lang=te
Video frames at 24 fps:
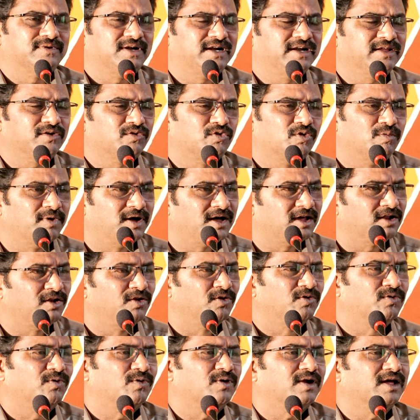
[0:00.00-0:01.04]
అంటే
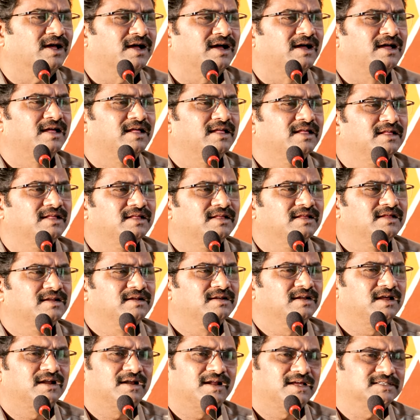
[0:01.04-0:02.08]
కుమారులు కూడా
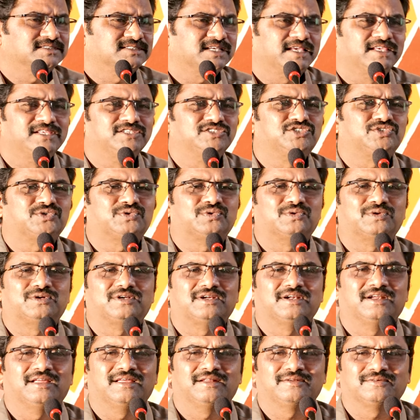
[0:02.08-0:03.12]
నన్ను
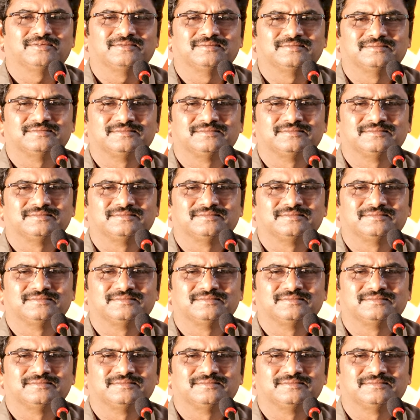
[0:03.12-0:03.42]
అసహించుకుంటున్నారు